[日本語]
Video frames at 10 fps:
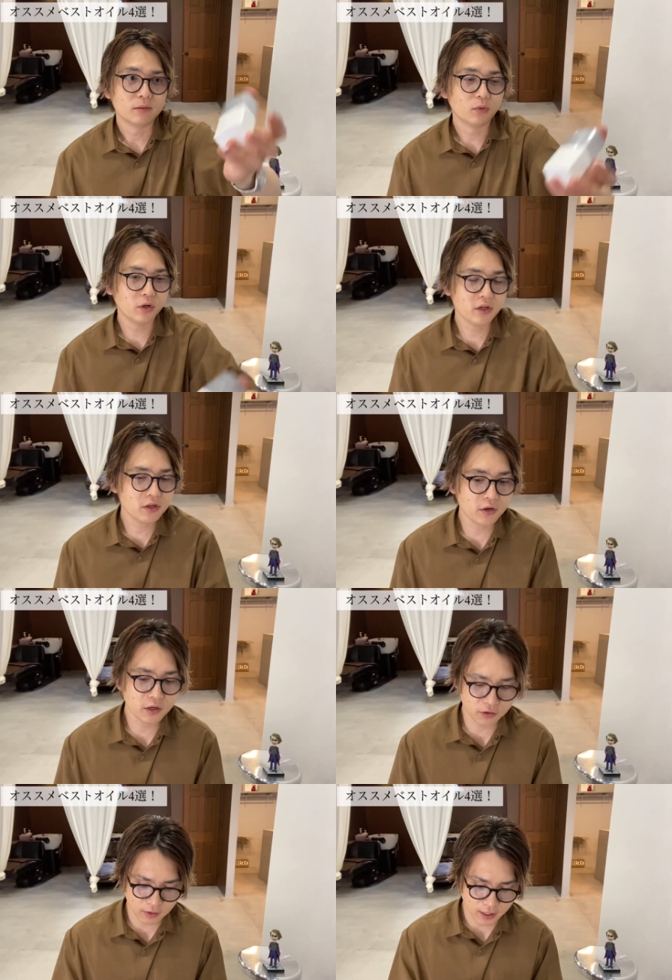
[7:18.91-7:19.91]

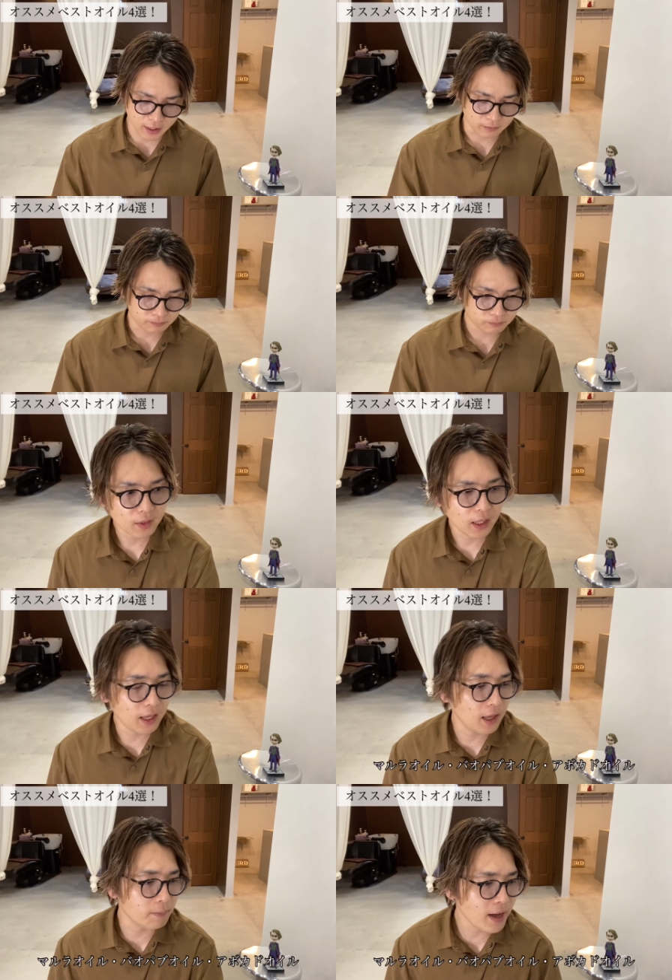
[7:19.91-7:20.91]
モイオイルは、
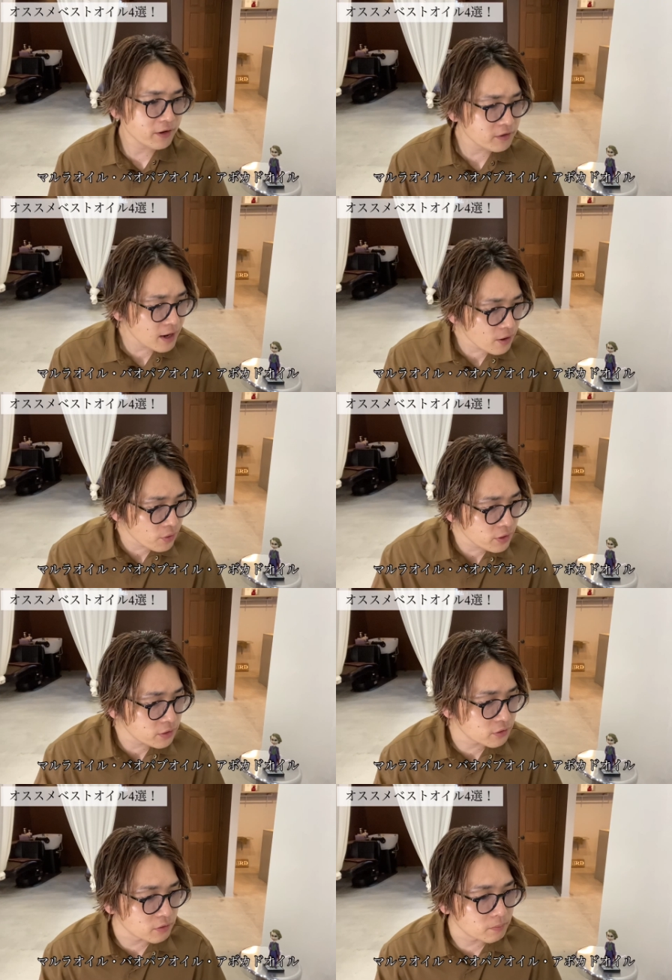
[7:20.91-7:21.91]

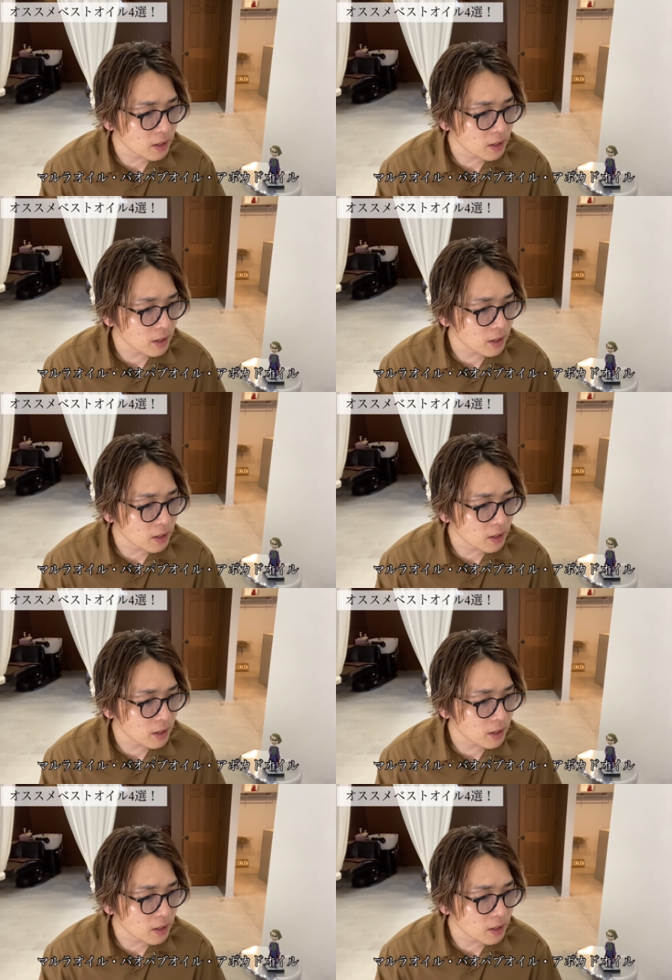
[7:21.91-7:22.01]
マルラオイル、